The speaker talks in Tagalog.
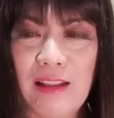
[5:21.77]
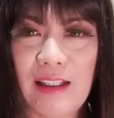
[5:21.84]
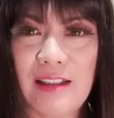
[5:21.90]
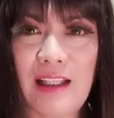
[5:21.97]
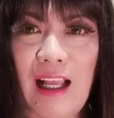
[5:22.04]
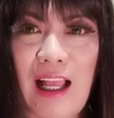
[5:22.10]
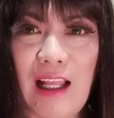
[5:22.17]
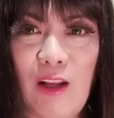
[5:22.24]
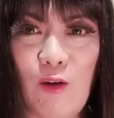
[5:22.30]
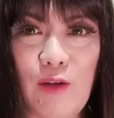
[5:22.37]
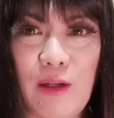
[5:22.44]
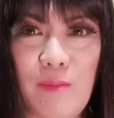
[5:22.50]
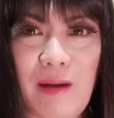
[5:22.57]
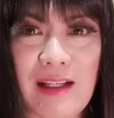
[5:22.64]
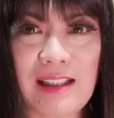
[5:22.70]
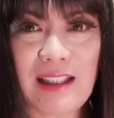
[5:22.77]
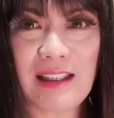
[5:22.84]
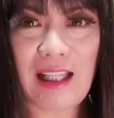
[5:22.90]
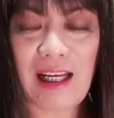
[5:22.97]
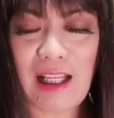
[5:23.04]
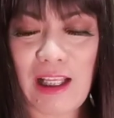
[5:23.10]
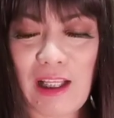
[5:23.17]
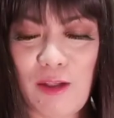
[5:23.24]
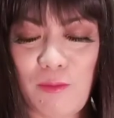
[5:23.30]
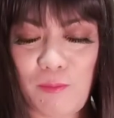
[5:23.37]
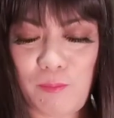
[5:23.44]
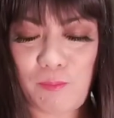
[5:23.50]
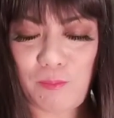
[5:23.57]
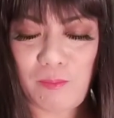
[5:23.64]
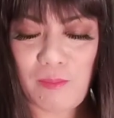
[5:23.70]
Kasi akala ko nabasag talaga yung
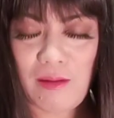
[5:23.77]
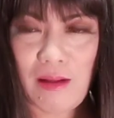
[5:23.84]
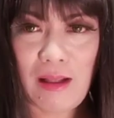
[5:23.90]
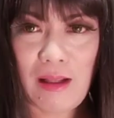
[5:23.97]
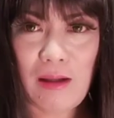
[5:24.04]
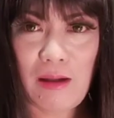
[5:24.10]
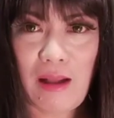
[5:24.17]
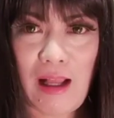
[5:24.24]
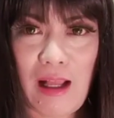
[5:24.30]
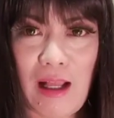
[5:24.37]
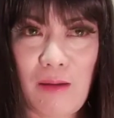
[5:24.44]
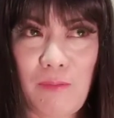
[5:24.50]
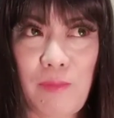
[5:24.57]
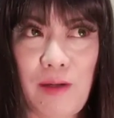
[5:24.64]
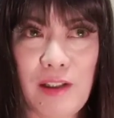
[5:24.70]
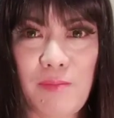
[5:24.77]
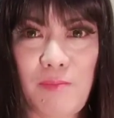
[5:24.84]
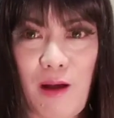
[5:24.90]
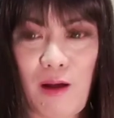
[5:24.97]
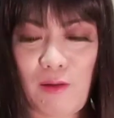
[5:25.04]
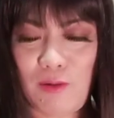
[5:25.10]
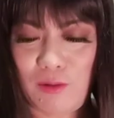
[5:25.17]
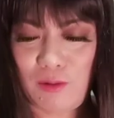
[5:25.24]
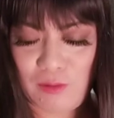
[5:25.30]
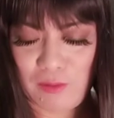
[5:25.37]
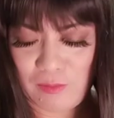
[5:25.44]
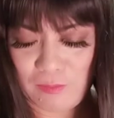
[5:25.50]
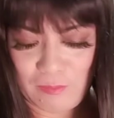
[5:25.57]
uh, press powder.